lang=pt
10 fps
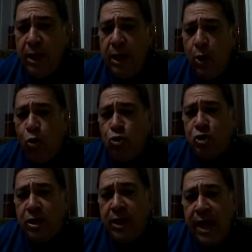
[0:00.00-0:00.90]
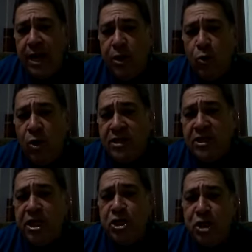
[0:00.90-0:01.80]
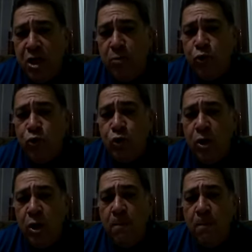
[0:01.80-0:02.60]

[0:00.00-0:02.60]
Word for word: e onde quer que nós estejamos,